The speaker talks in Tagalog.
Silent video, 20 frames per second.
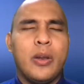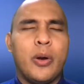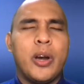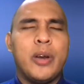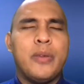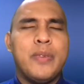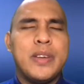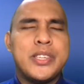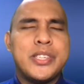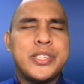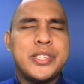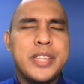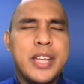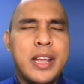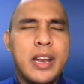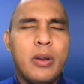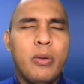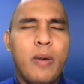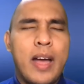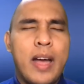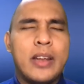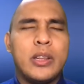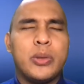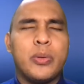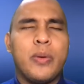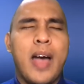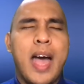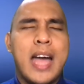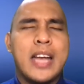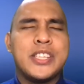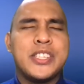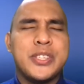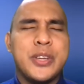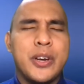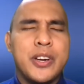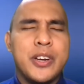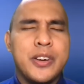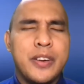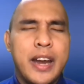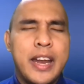Lord, we still want to ask
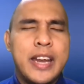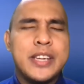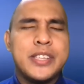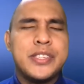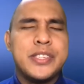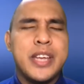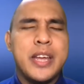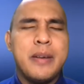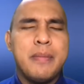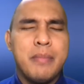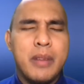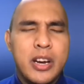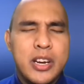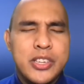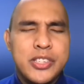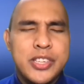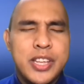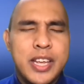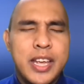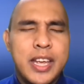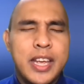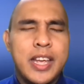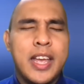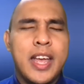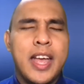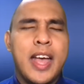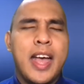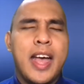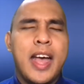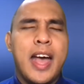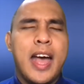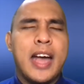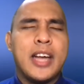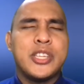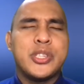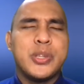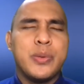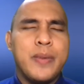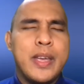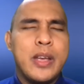your grace and mercy
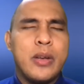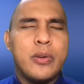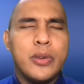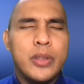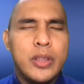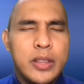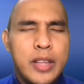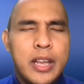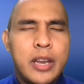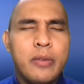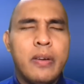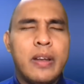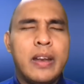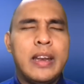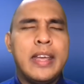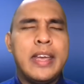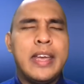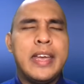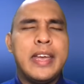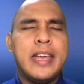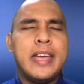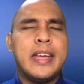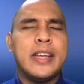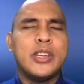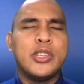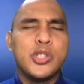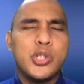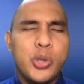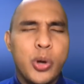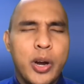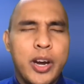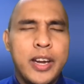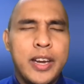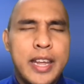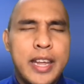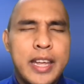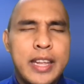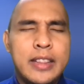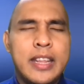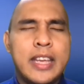as we continually
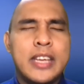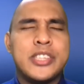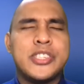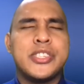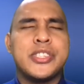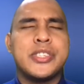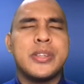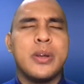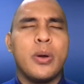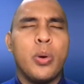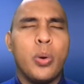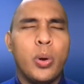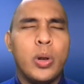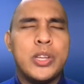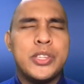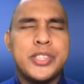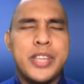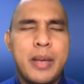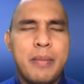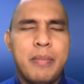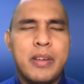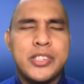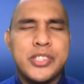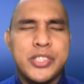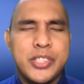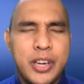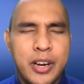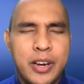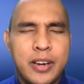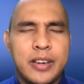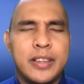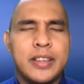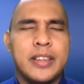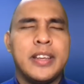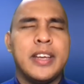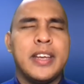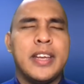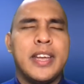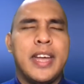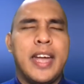journey this whole semester
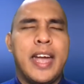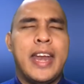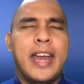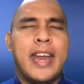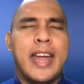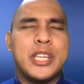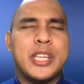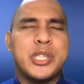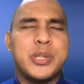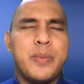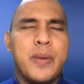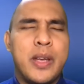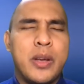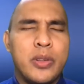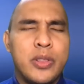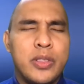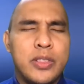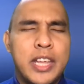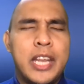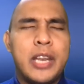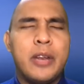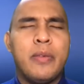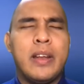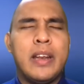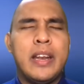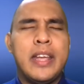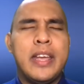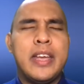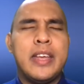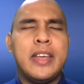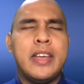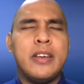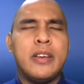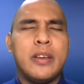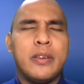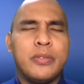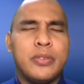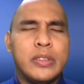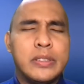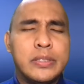and as we
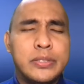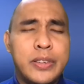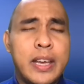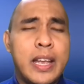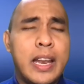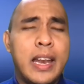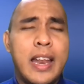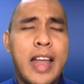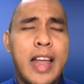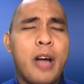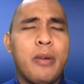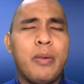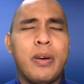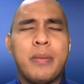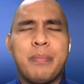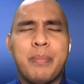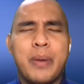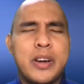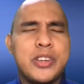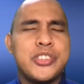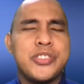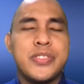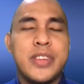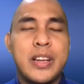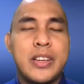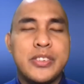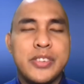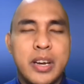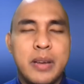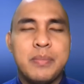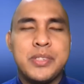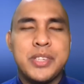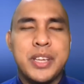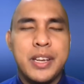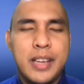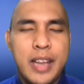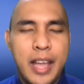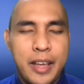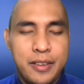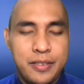continually fulfill our personal dreams
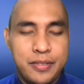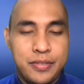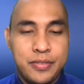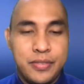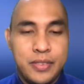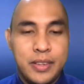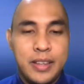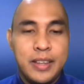in life.